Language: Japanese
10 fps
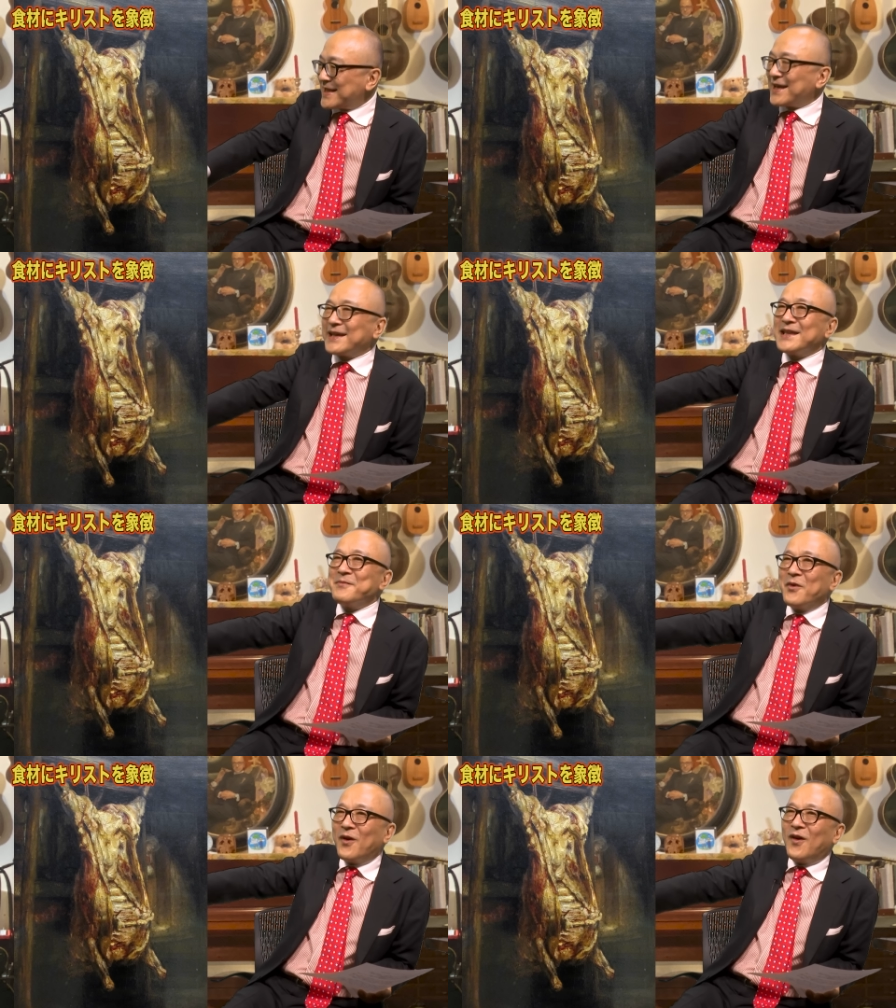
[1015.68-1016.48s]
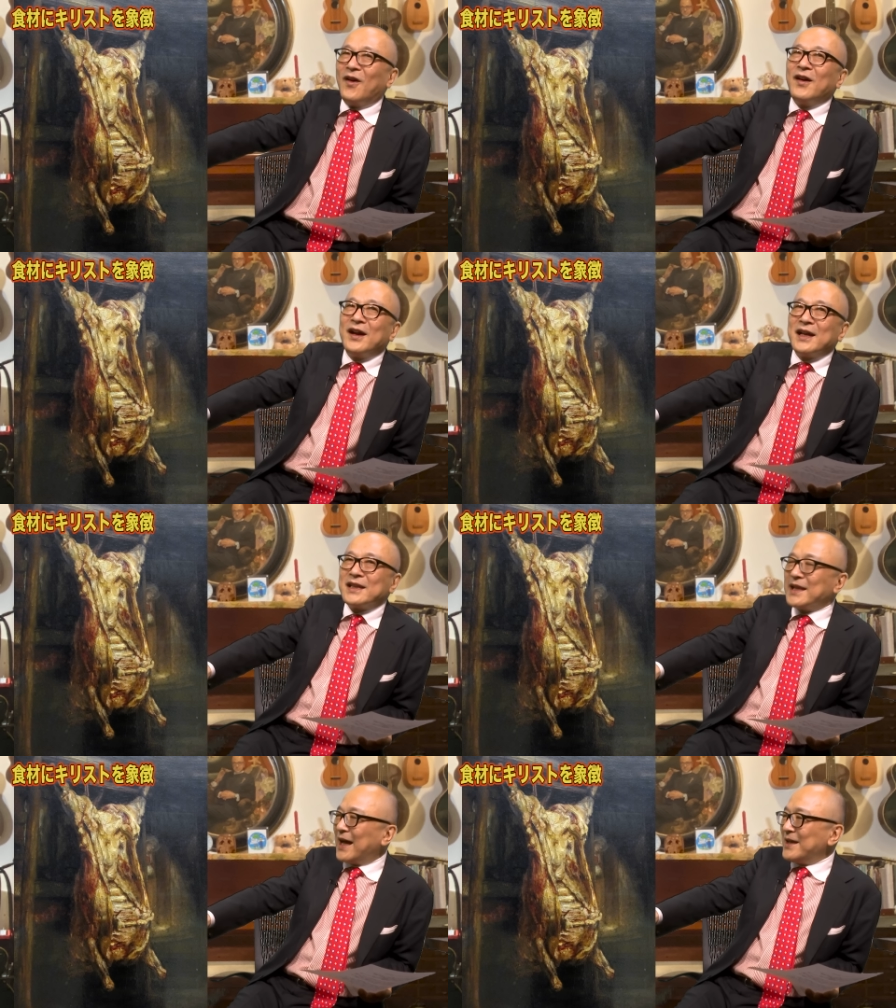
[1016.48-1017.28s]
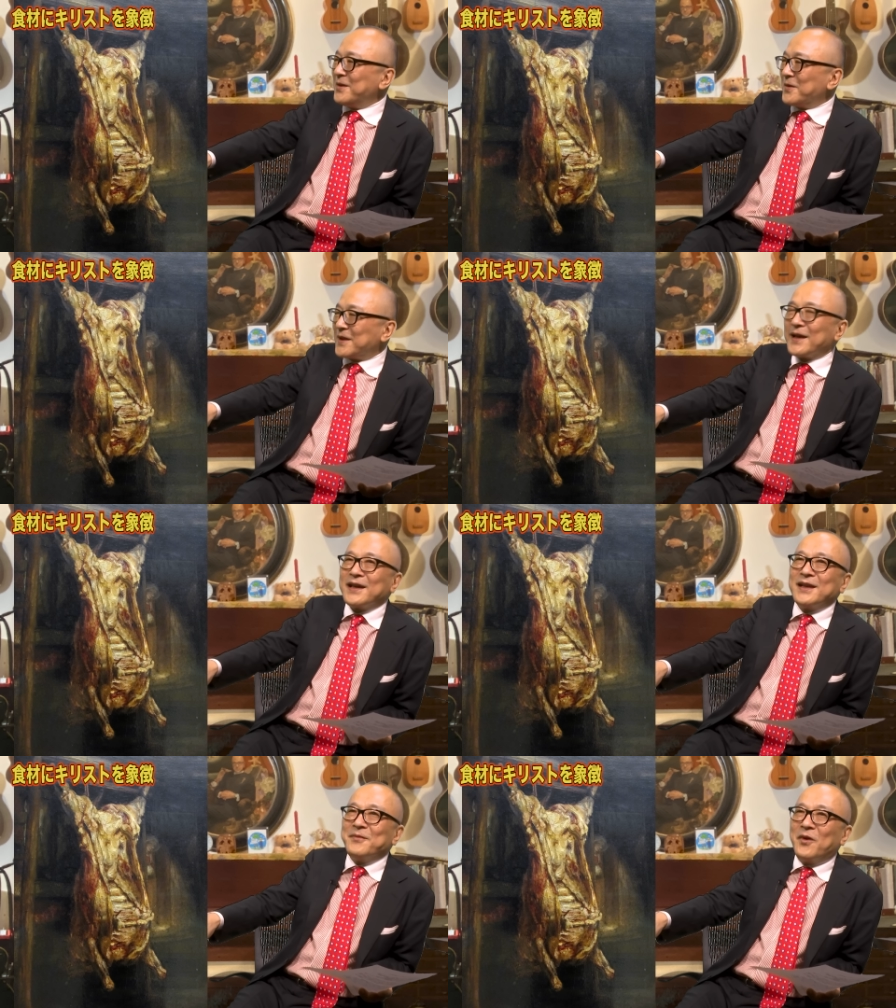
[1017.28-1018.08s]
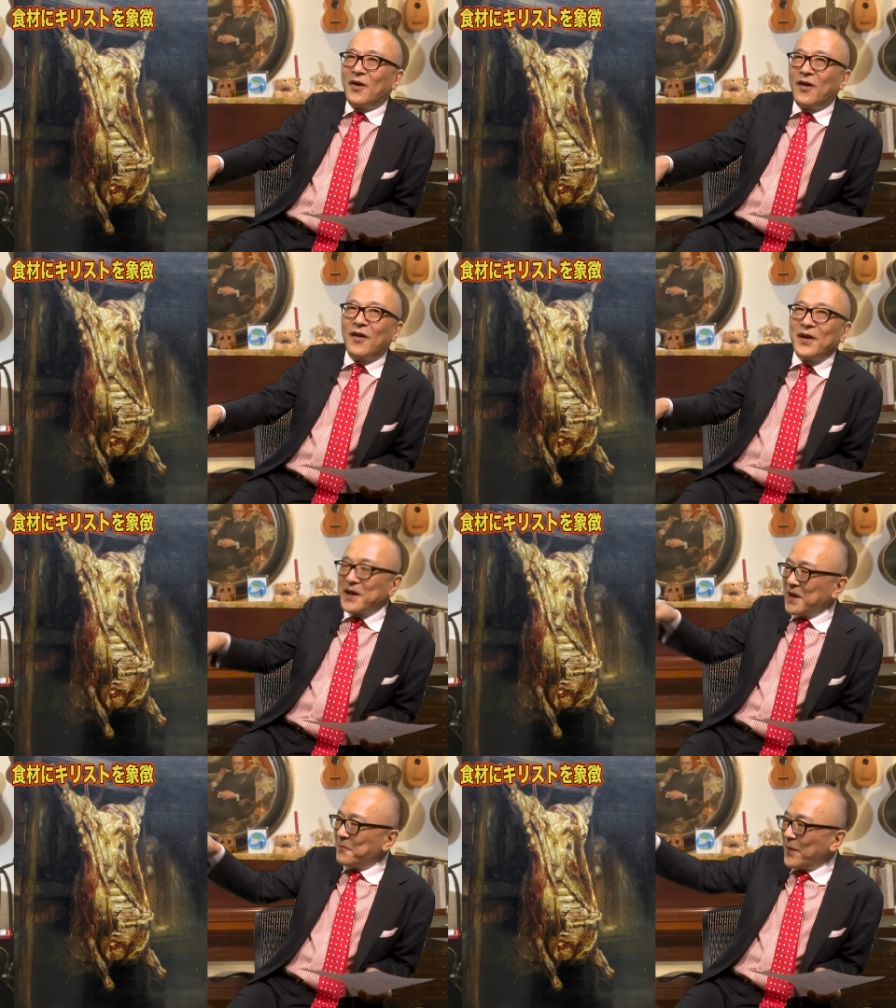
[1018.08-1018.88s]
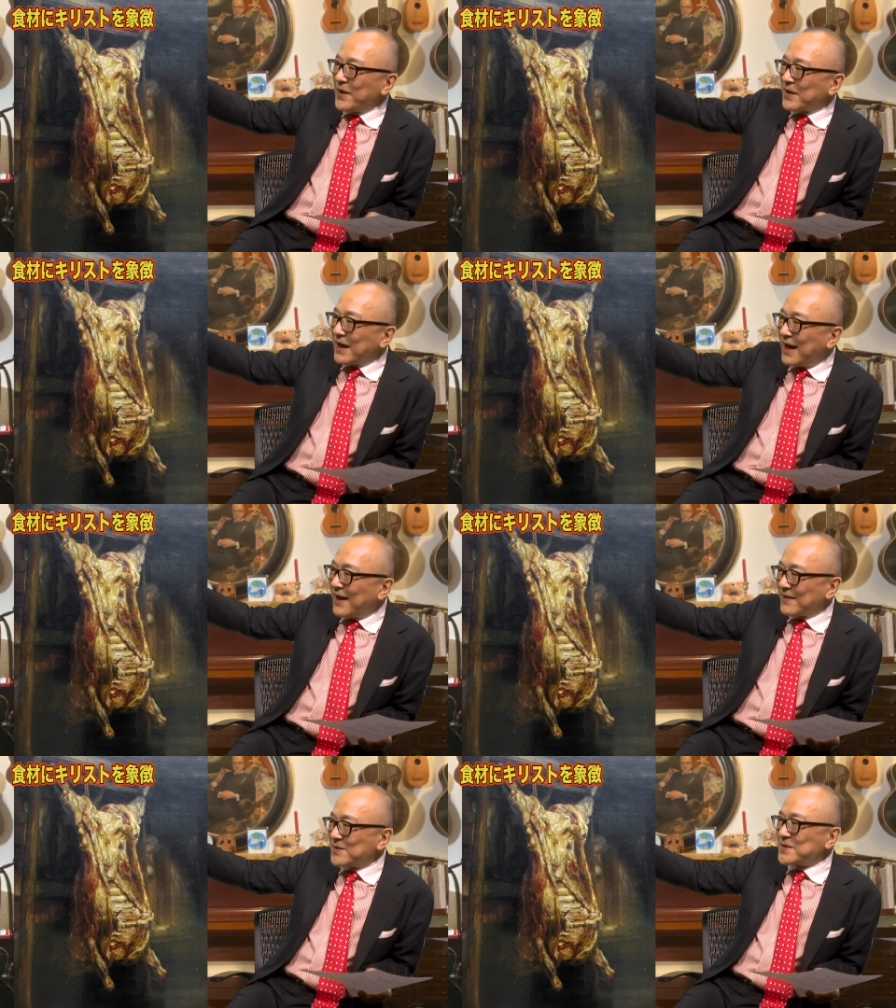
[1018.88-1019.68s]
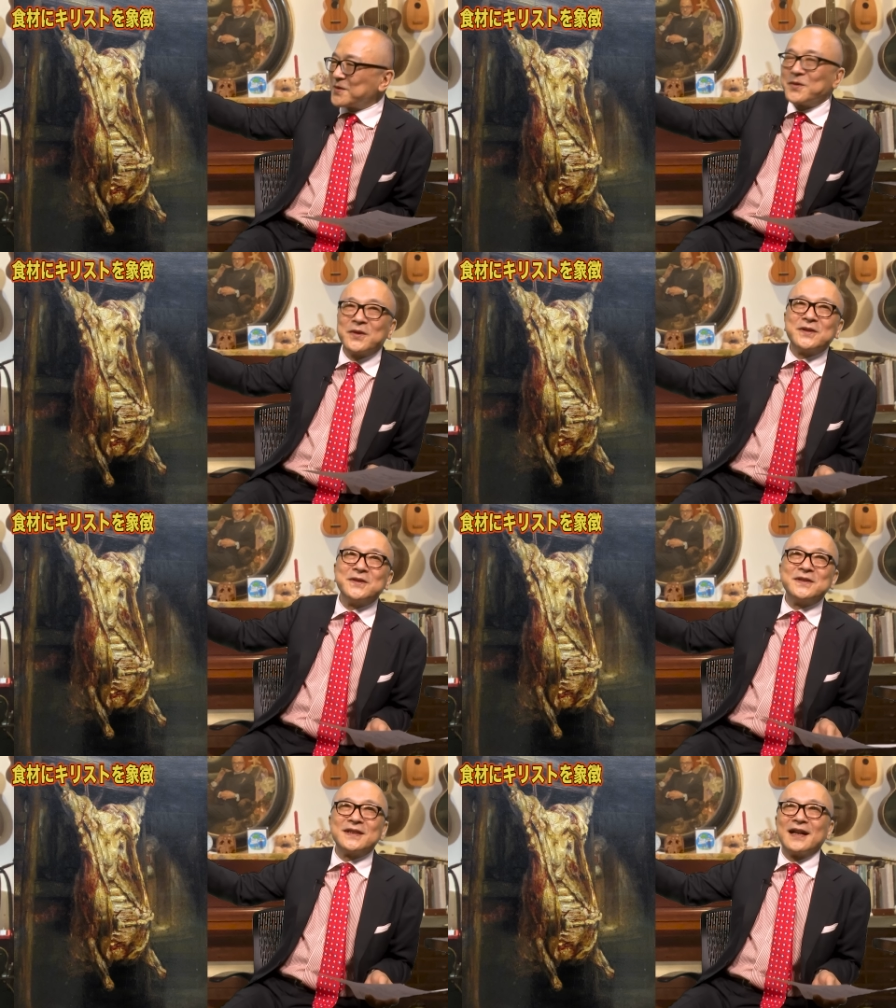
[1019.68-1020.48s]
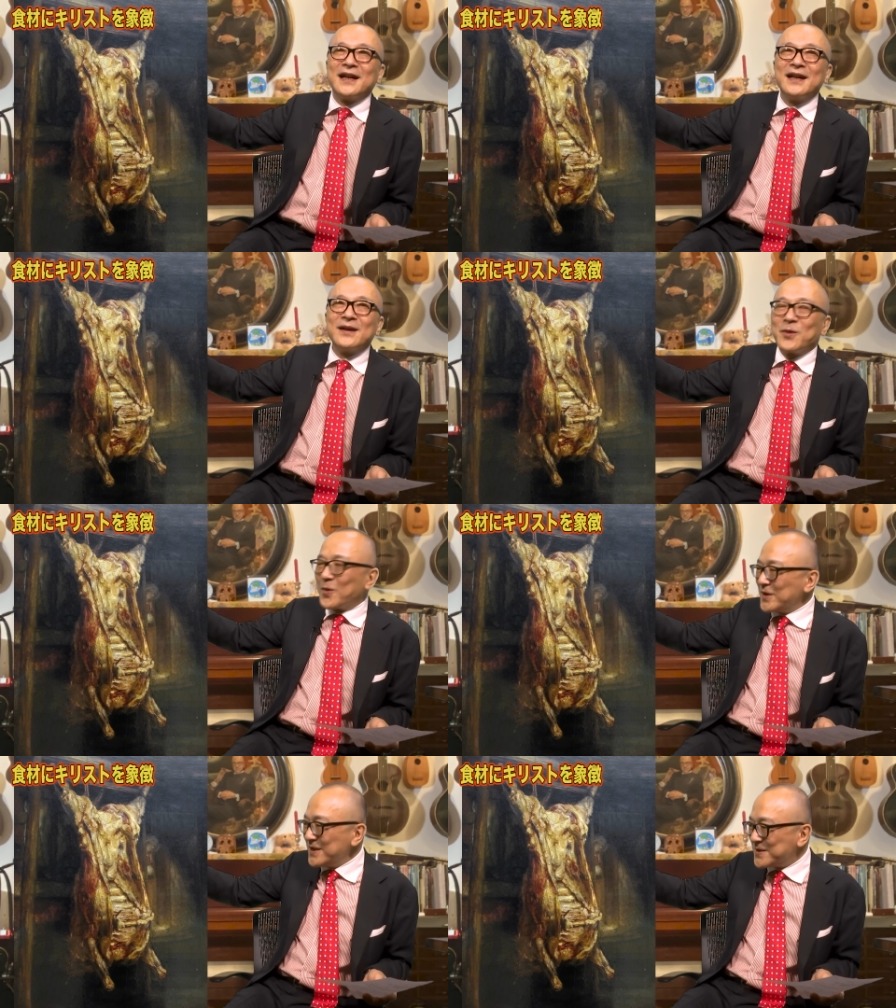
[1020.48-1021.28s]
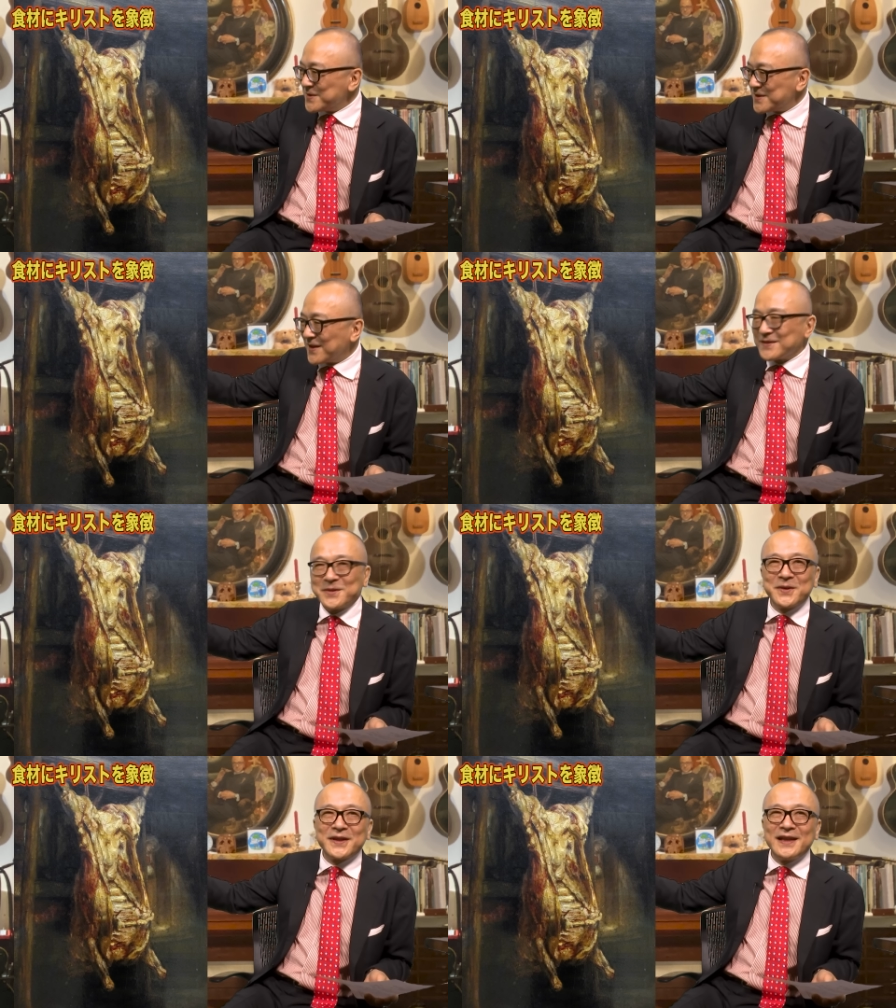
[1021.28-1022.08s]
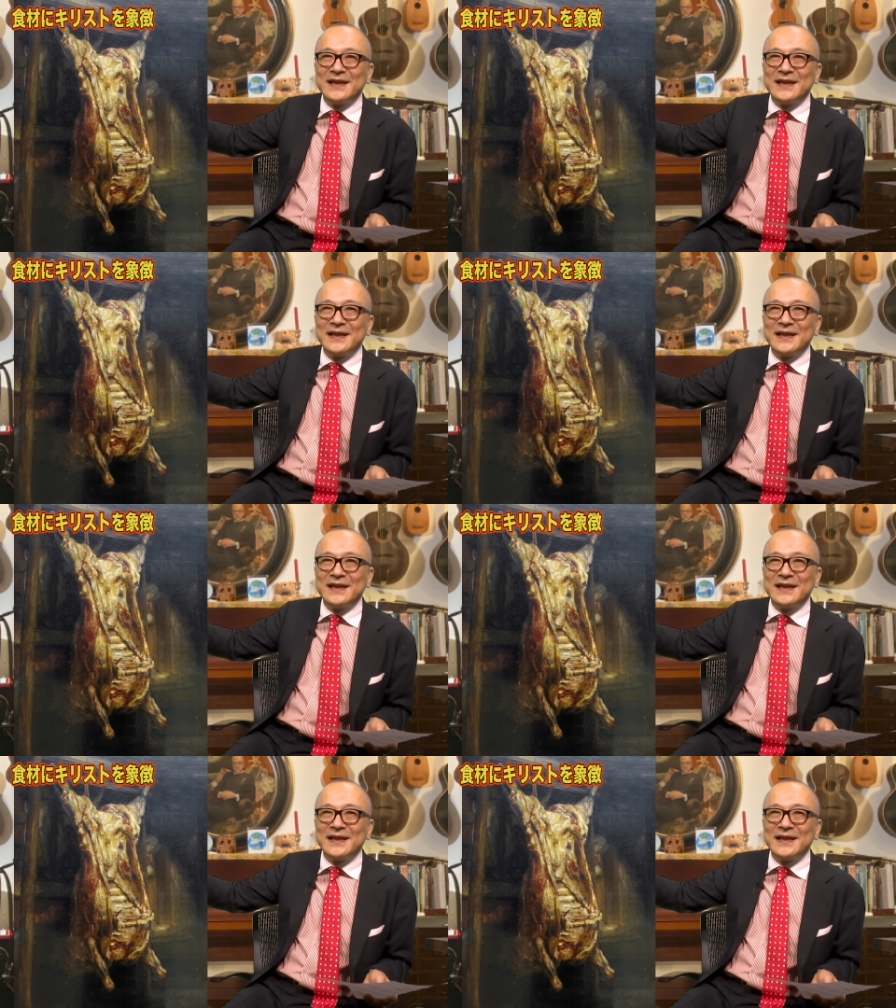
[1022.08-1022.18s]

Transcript: 的にも内容的にもやっぱりある種この十字架ここに十字架上のキ